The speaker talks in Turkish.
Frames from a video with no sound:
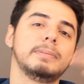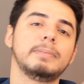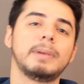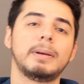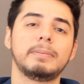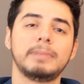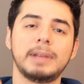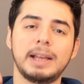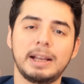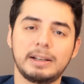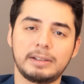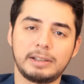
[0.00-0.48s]

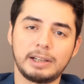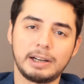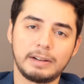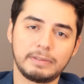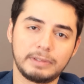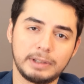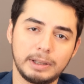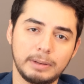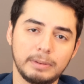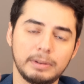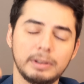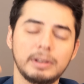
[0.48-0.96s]
bilmem ne her
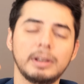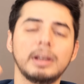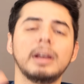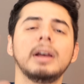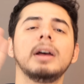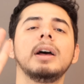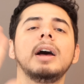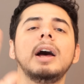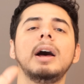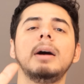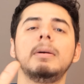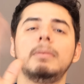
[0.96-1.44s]
taraftan.
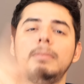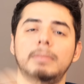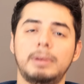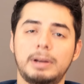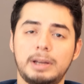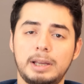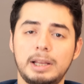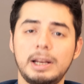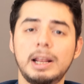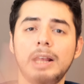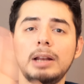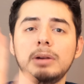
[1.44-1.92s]

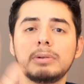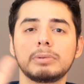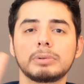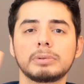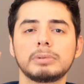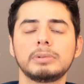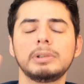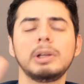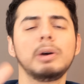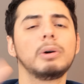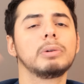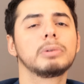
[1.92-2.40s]
Bak helal
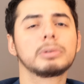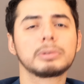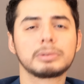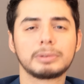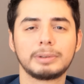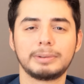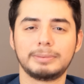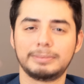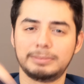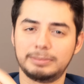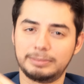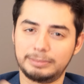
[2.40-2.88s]
olsun. Ne
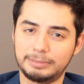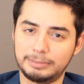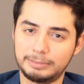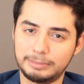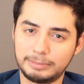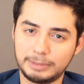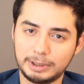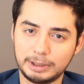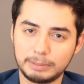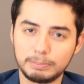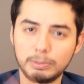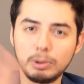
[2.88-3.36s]
olursun.
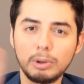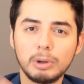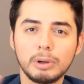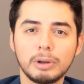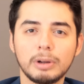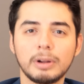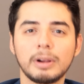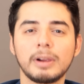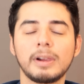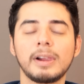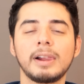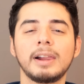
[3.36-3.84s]

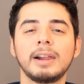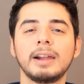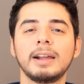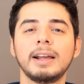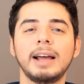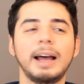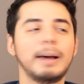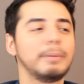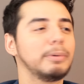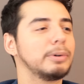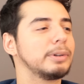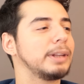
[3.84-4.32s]
Bu.
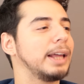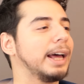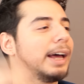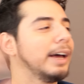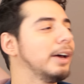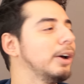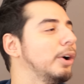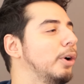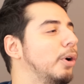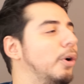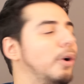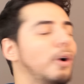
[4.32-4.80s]
Ha
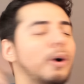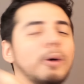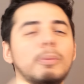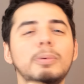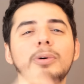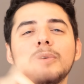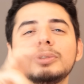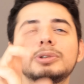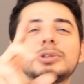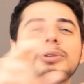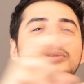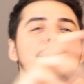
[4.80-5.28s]
burada o
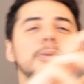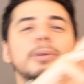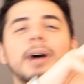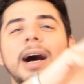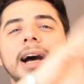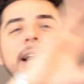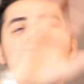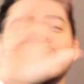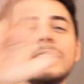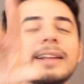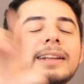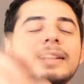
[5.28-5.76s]
bu şu bu
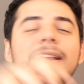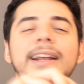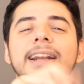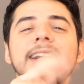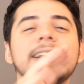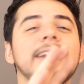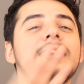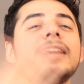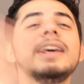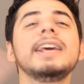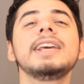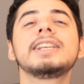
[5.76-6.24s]
arada
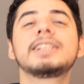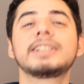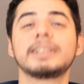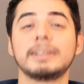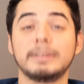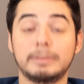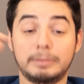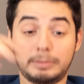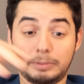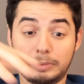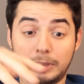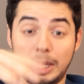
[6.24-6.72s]
deri de
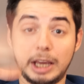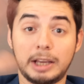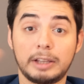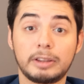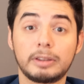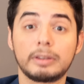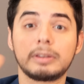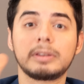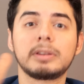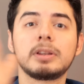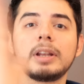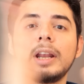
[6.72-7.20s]
hiç
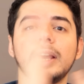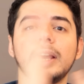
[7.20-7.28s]
tek